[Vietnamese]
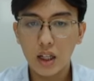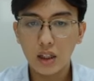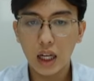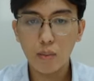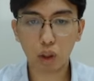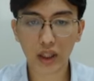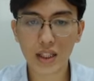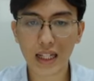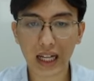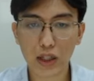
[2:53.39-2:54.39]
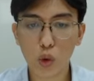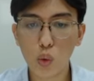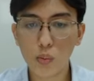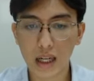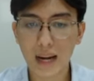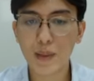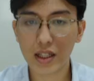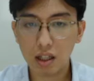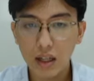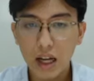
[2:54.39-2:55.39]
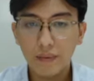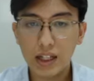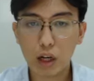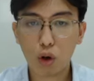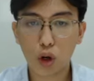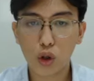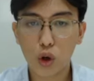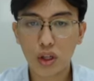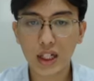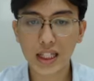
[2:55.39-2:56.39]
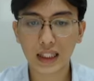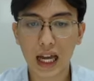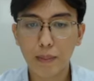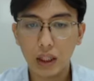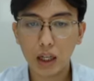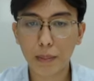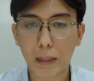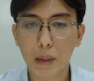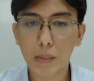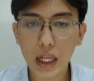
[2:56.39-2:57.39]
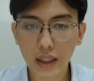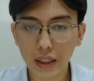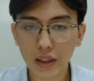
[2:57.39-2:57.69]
đấy một cái trạng thái rũ mà gáp cái sức và sau đó nó có những cái trạng thái mà cân bằng mở biên